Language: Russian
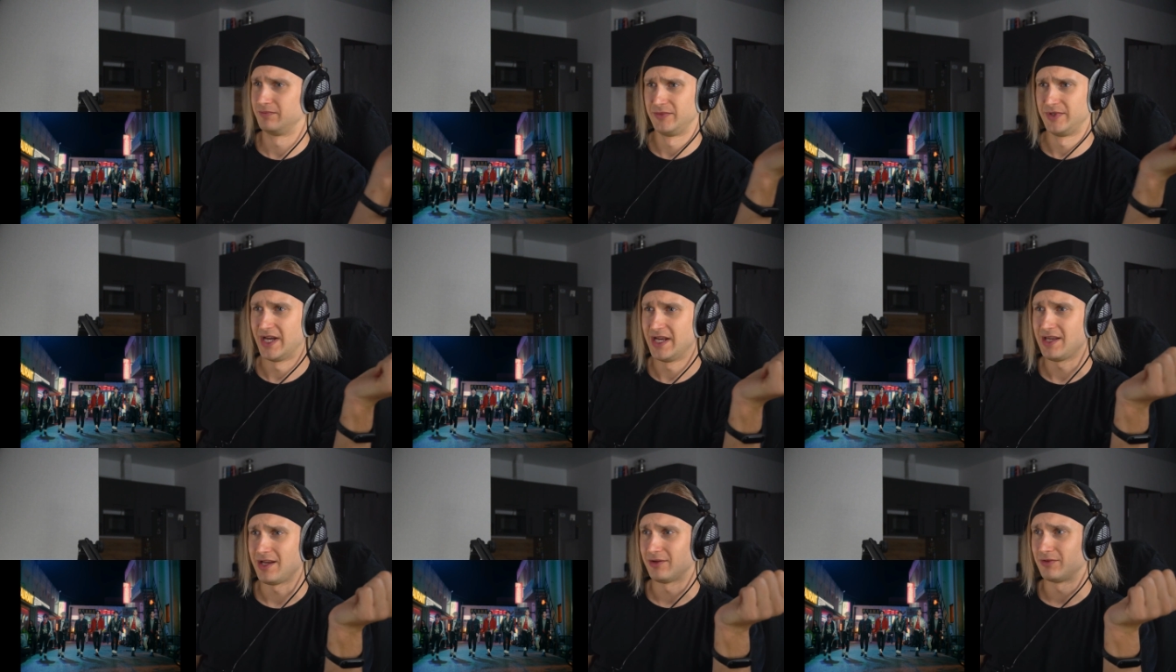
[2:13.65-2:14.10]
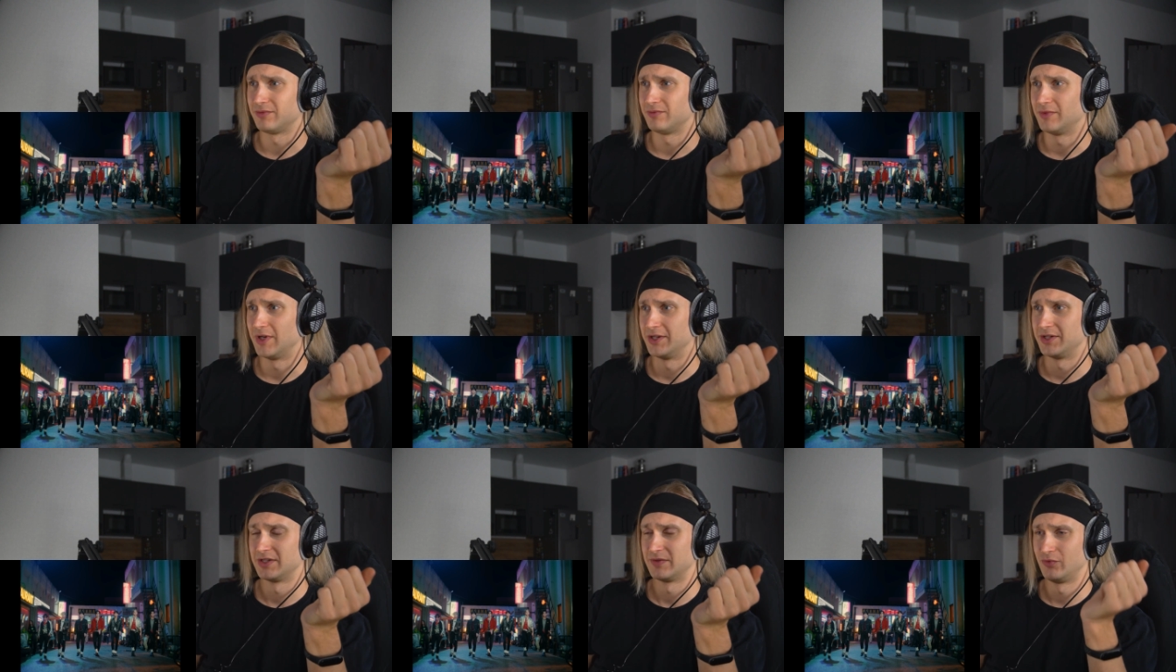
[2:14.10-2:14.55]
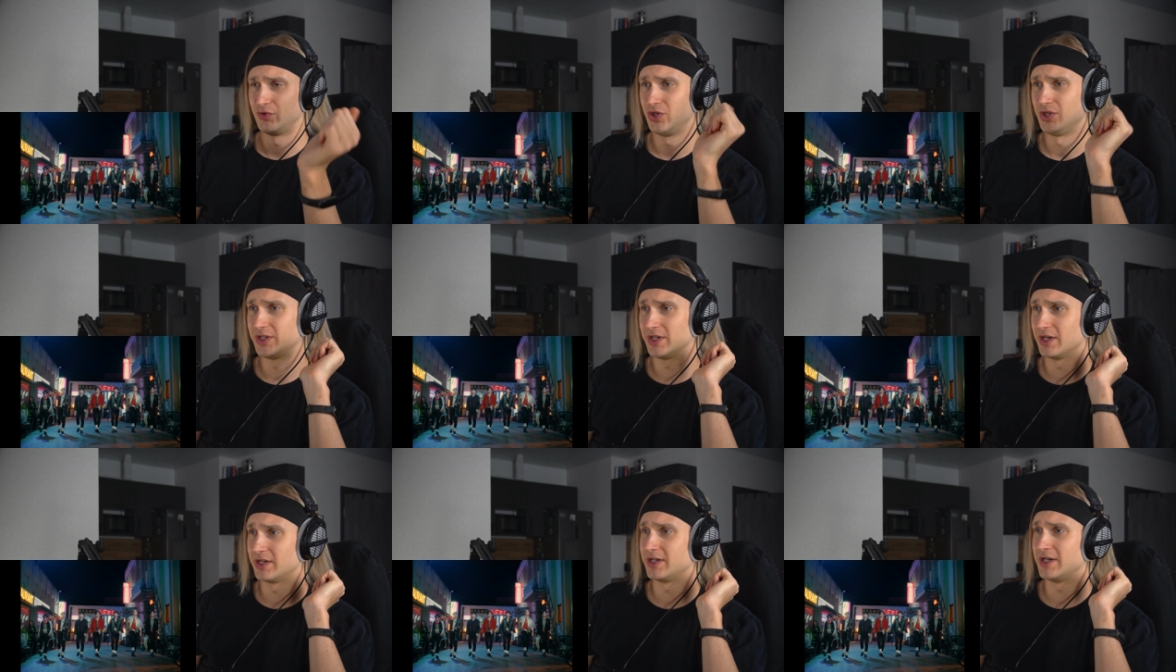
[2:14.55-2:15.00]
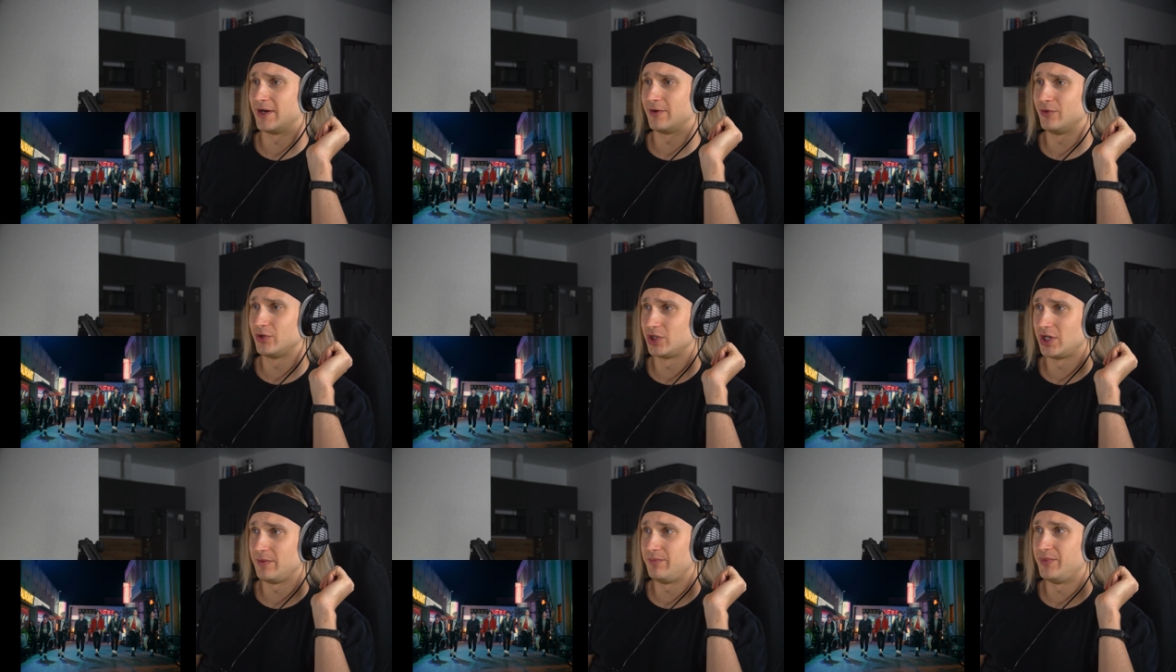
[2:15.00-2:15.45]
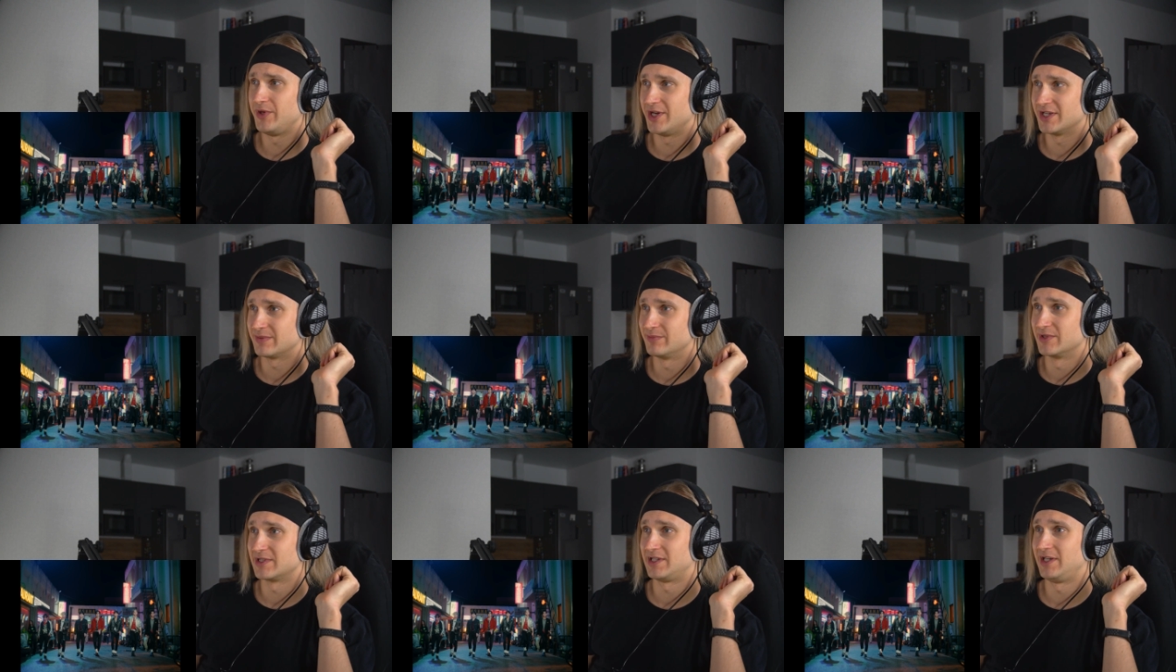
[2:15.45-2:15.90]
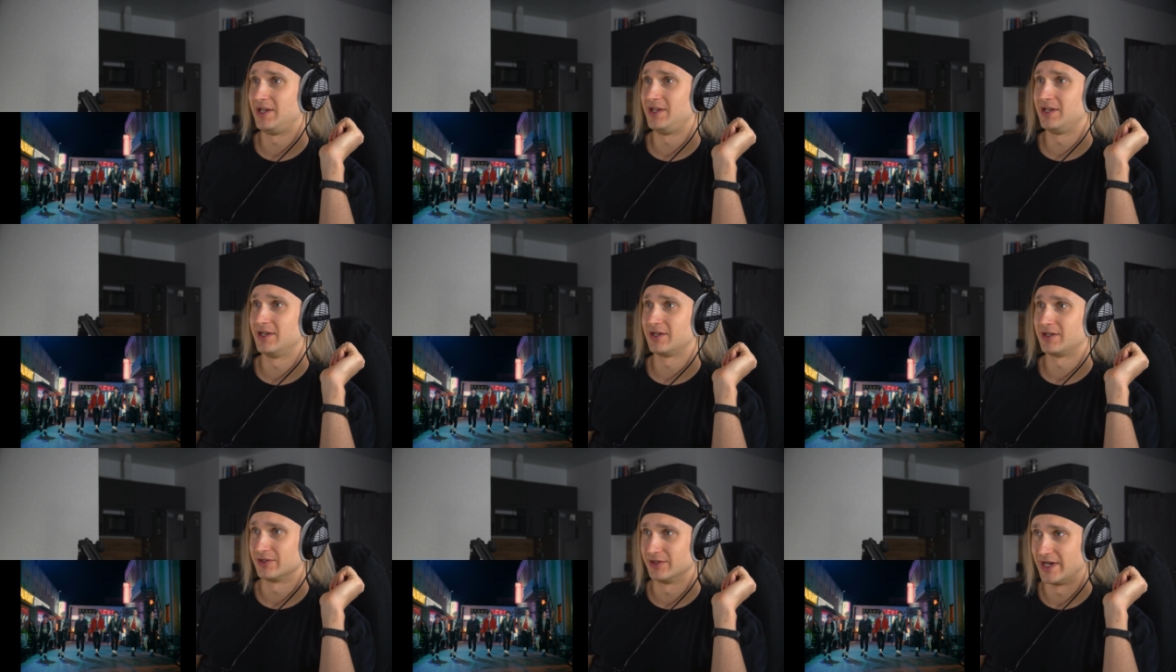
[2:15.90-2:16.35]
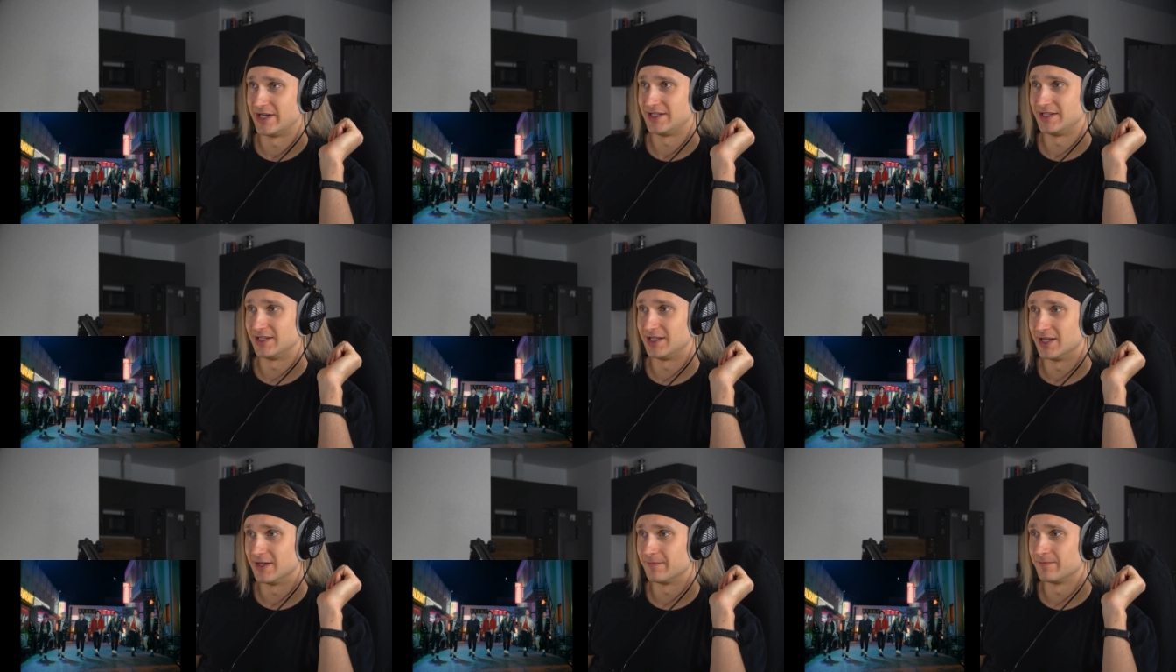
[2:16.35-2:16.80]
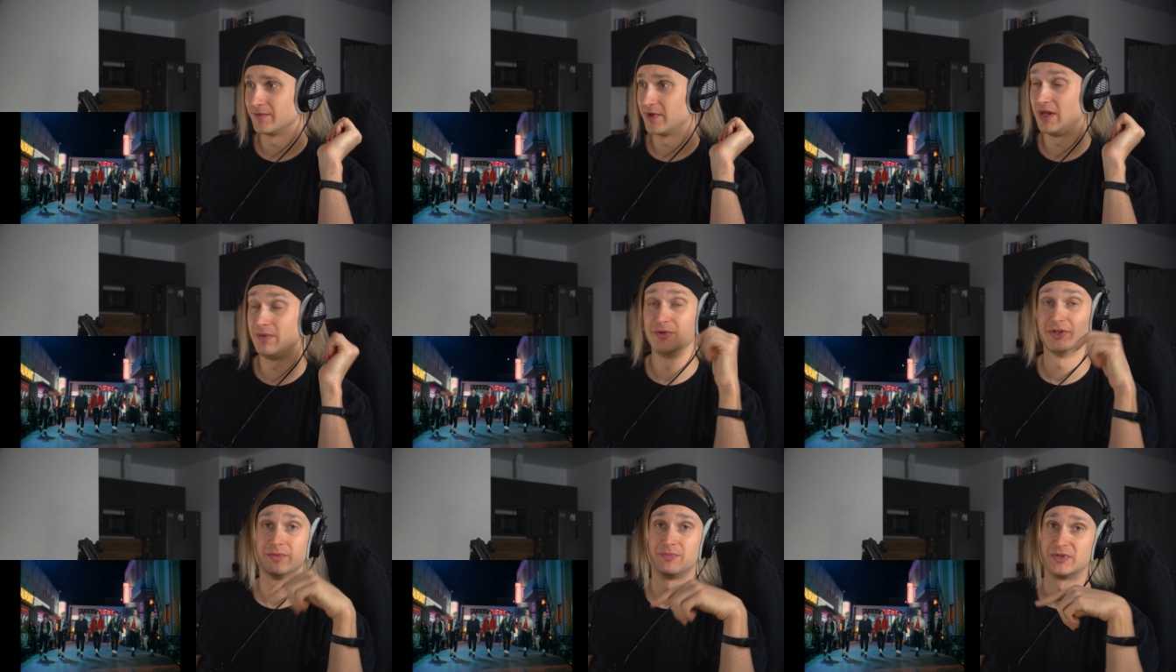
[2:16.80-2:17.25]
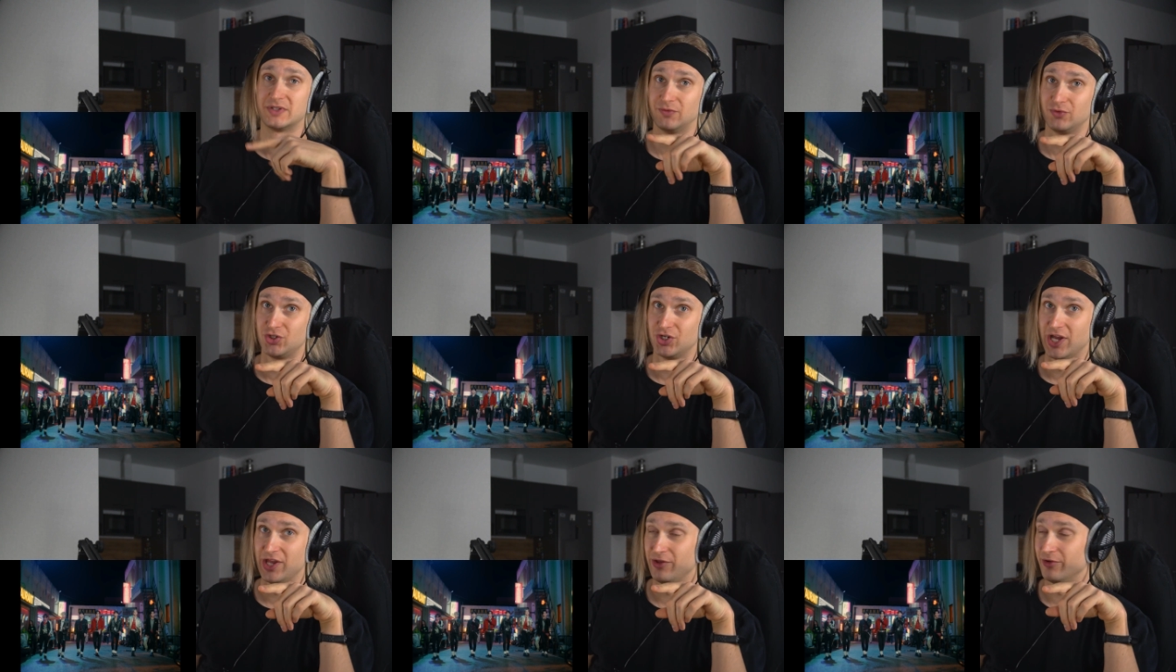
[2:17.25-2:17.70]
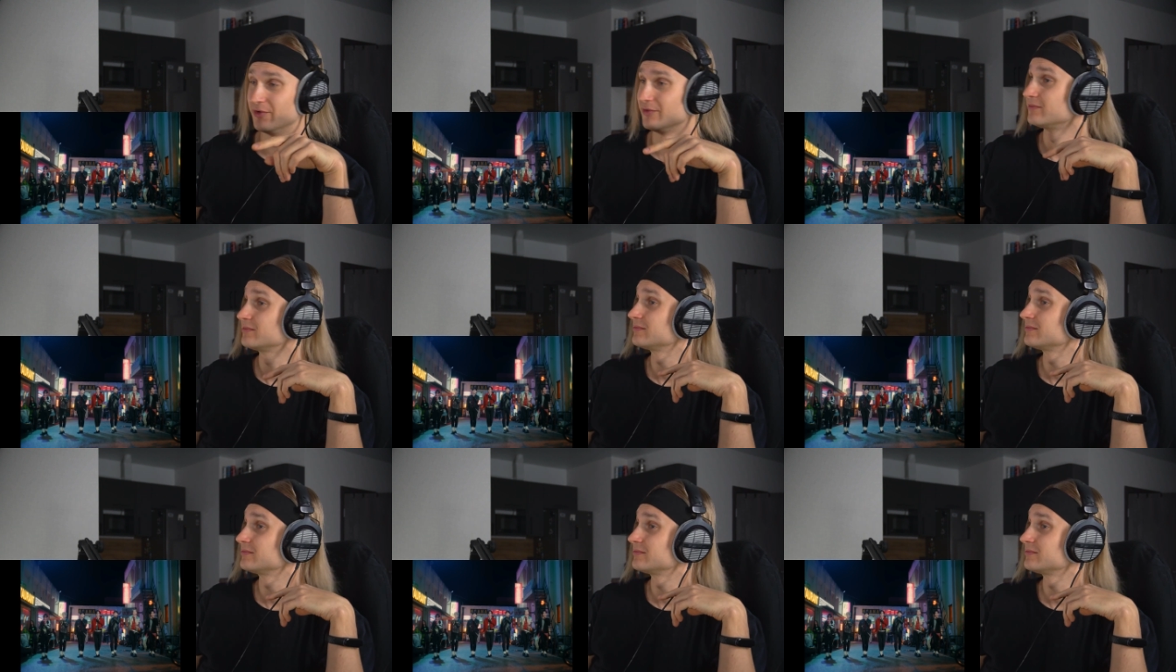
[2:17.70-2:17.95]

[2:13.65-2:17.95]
Да нет, это звучит как хорошее переосмысление классики, именно по звучанию.